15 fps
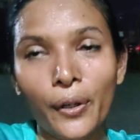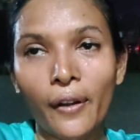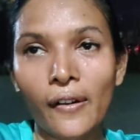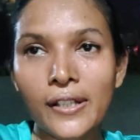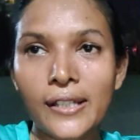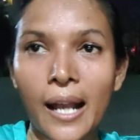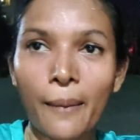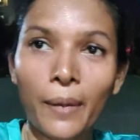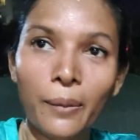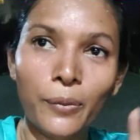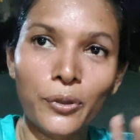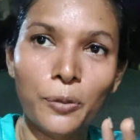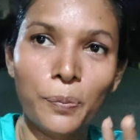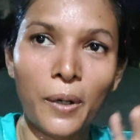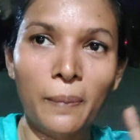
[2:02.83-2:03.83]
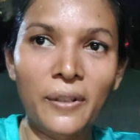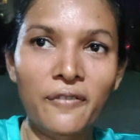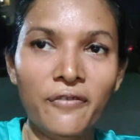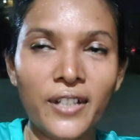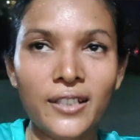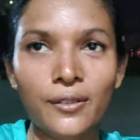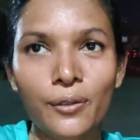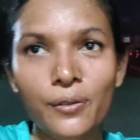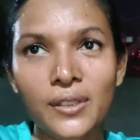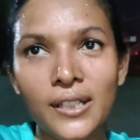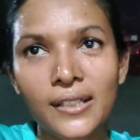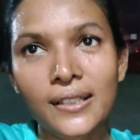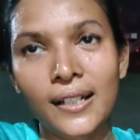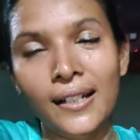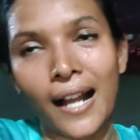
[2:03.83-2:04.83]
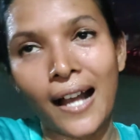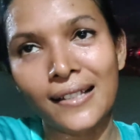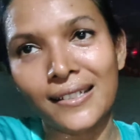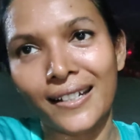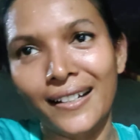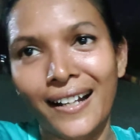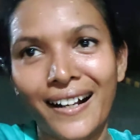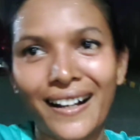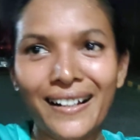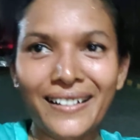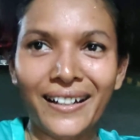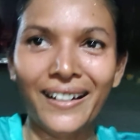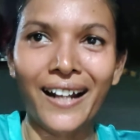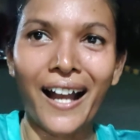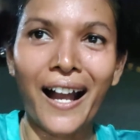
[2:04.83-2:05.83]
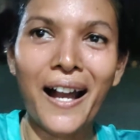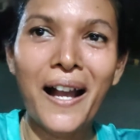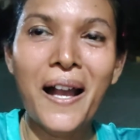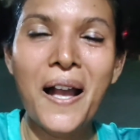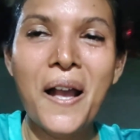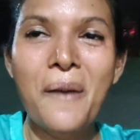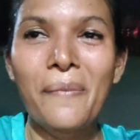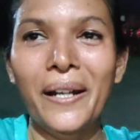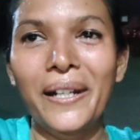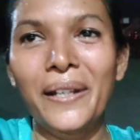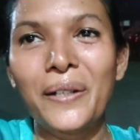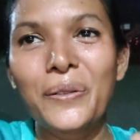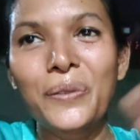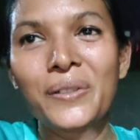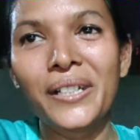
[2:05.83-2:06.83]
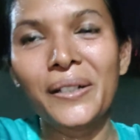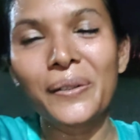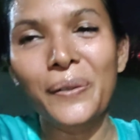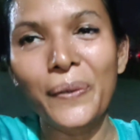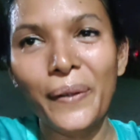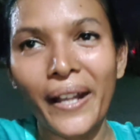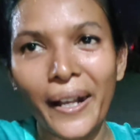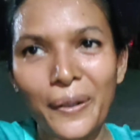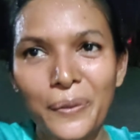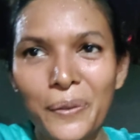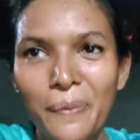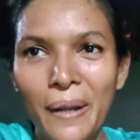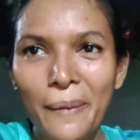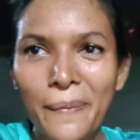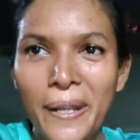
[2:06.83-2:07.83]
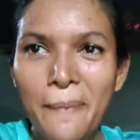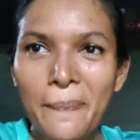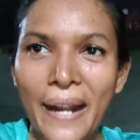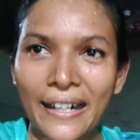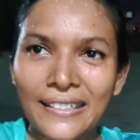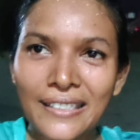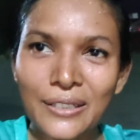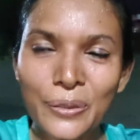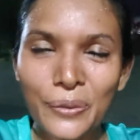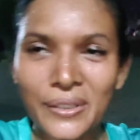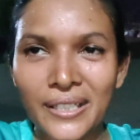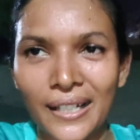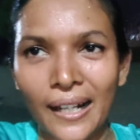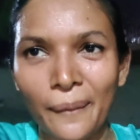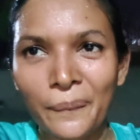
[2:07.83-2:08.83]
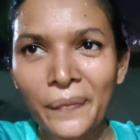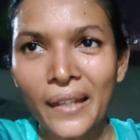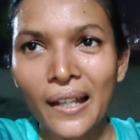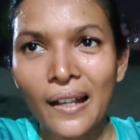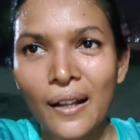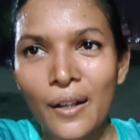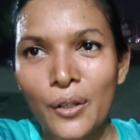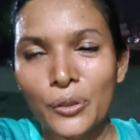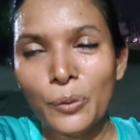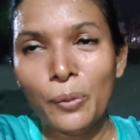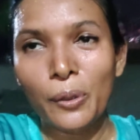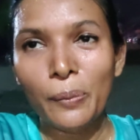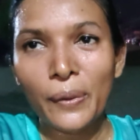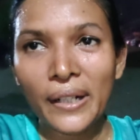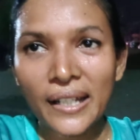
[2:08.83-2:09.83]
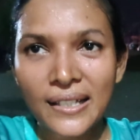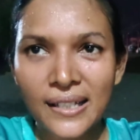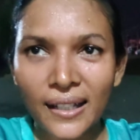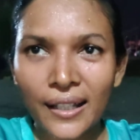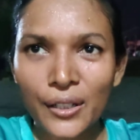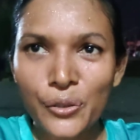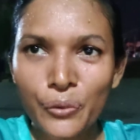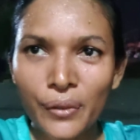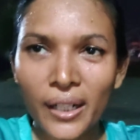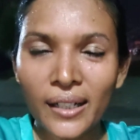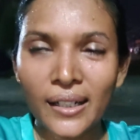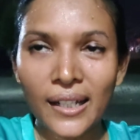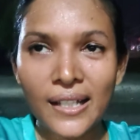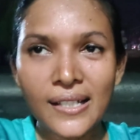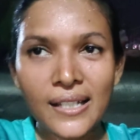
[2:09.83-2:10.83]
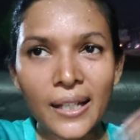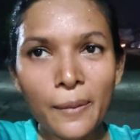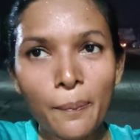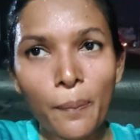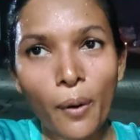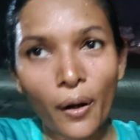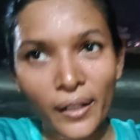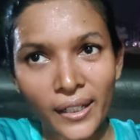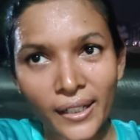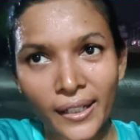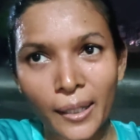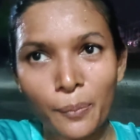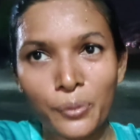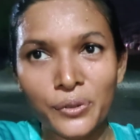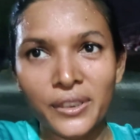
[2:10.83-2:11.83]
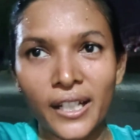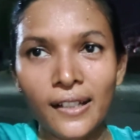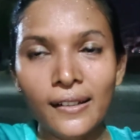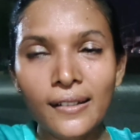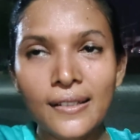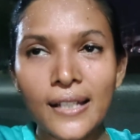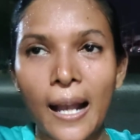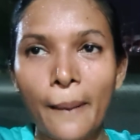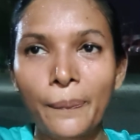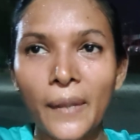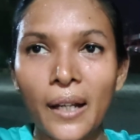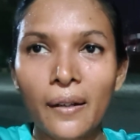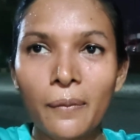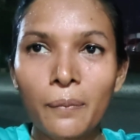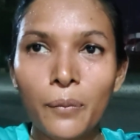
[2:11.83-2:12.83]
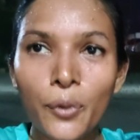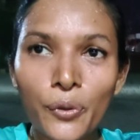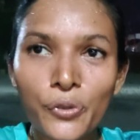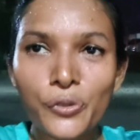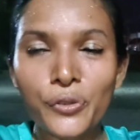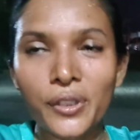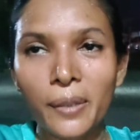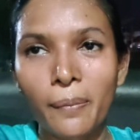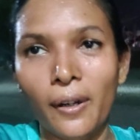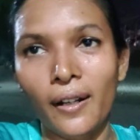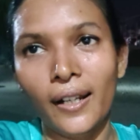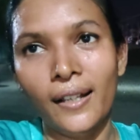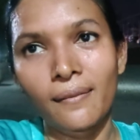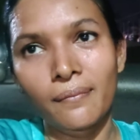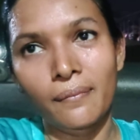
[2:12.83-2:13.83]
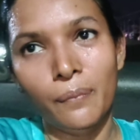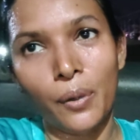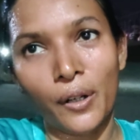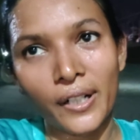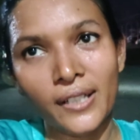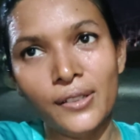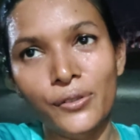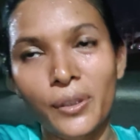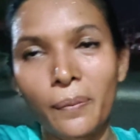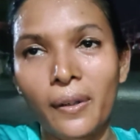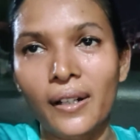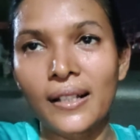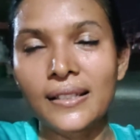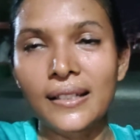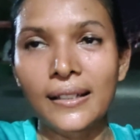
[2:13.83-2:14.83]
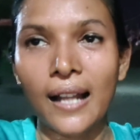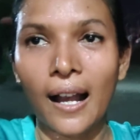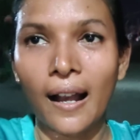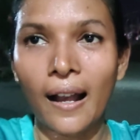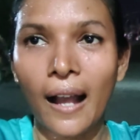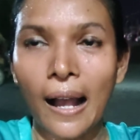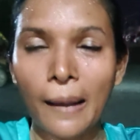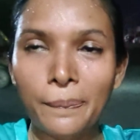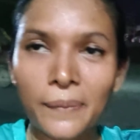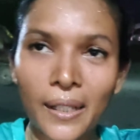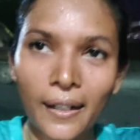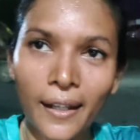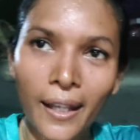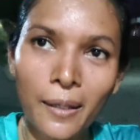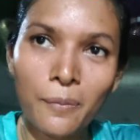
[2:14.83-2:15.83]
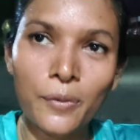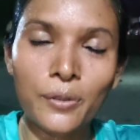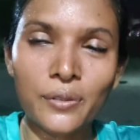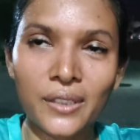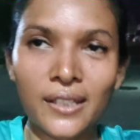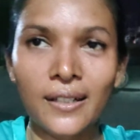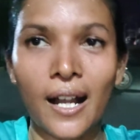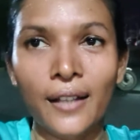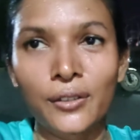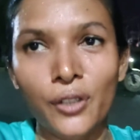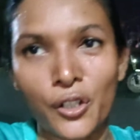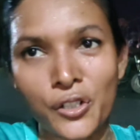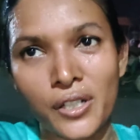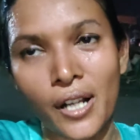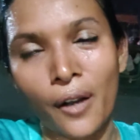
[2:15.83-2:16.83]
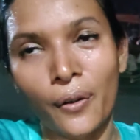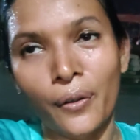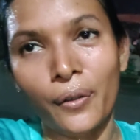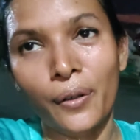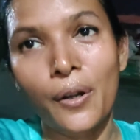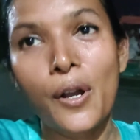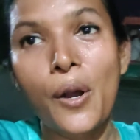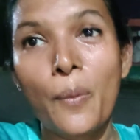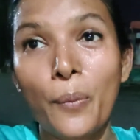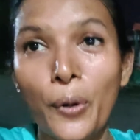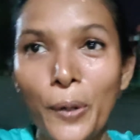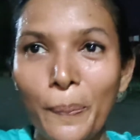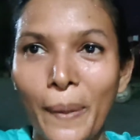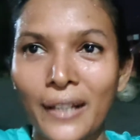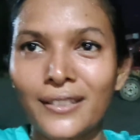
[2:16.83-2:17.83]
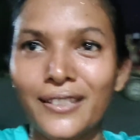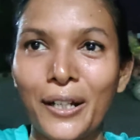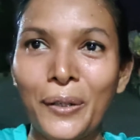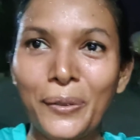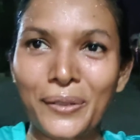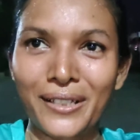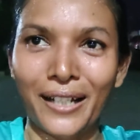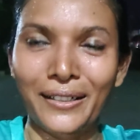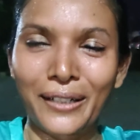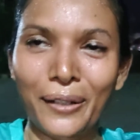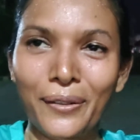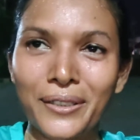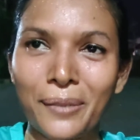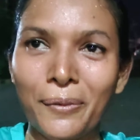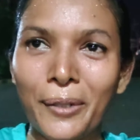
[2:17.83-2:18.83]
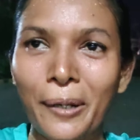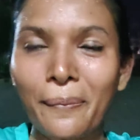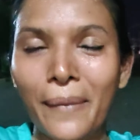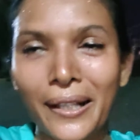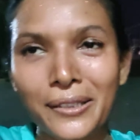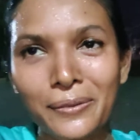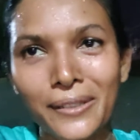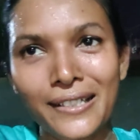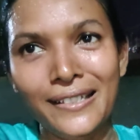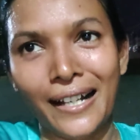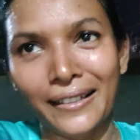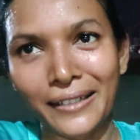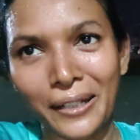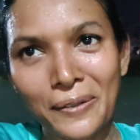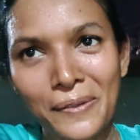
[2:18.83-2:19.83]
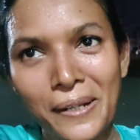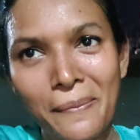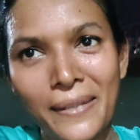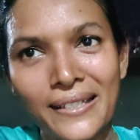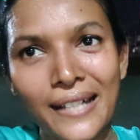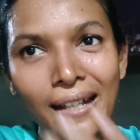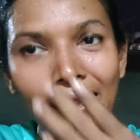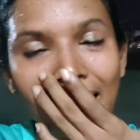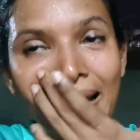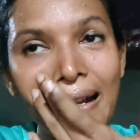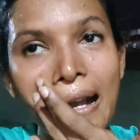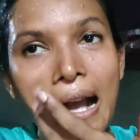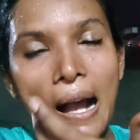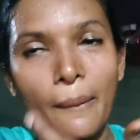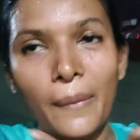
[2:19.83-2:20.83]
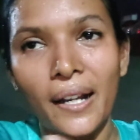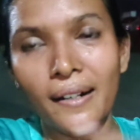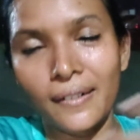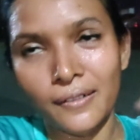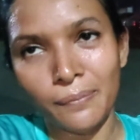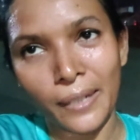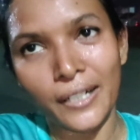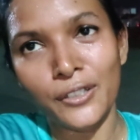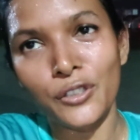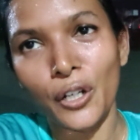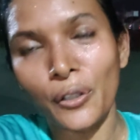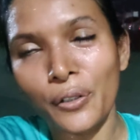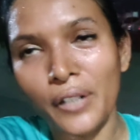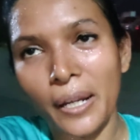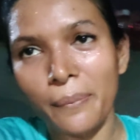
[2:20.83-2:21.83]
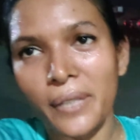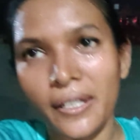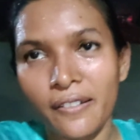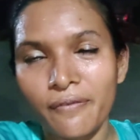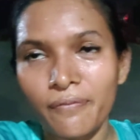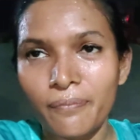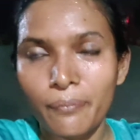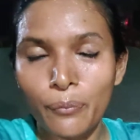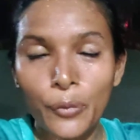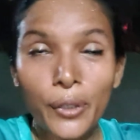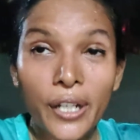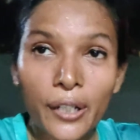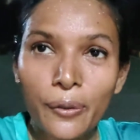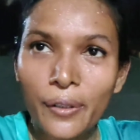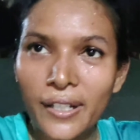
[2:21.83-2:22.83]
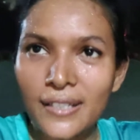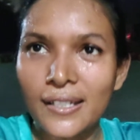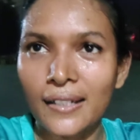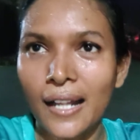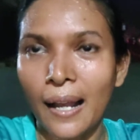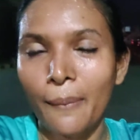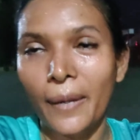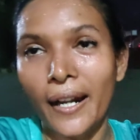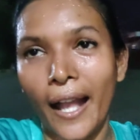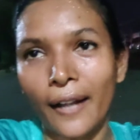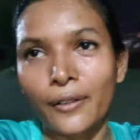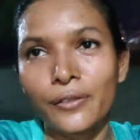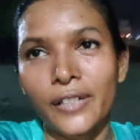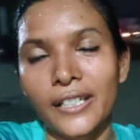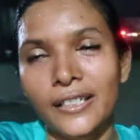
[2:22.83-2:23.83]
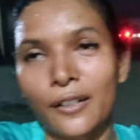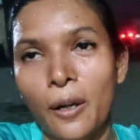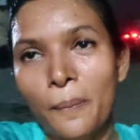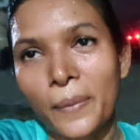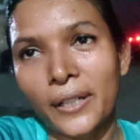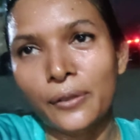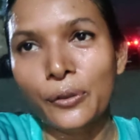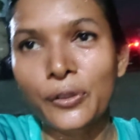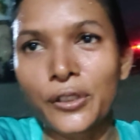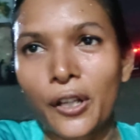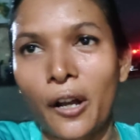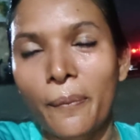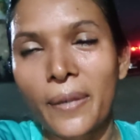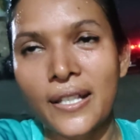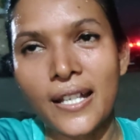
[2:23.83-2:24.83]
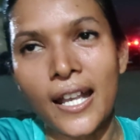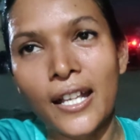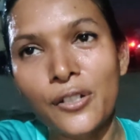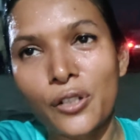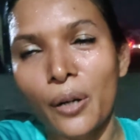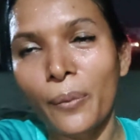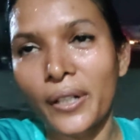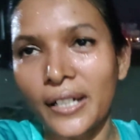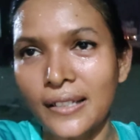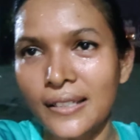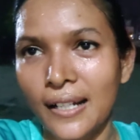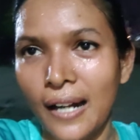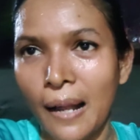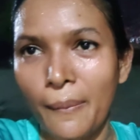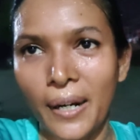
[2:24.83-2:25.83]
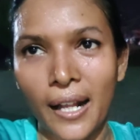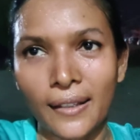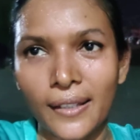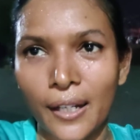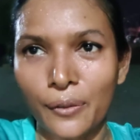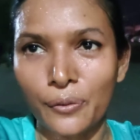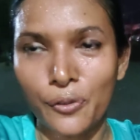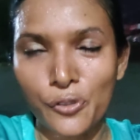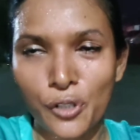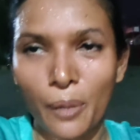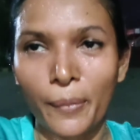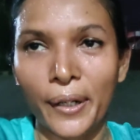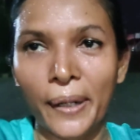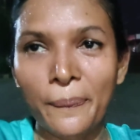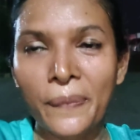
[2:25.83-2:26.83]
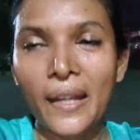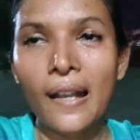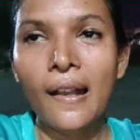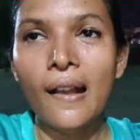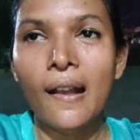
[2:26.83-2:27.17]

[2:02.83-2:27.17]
মনে হয় যে আমার মতো প্রবলেম ফেস করছেন যে না আজকে না কালকে না মানে রুটিন করে কোনোভাবেই প্র্যাকটিস হচ্ছে না তো বলবো নিজেকে শুনেন নিজের বডিকে বুঝেন যে আপনার মন যদি বলে বডি যদি বলে যে না আপনার এই মুহূর্তে রাত দশটা হোক ভোর পাঁচটা হোক চারটা হোক যেমন আমি মাঝে মধ্যে চারটায়ও নেমে যায় আমার মানে যখন আমি মনে করি যে না আমার এখন এটা কমপ্লিট করতে হবে যে এই সময়টা ছাড়া আমার হাতে আর কোনো সময় নেই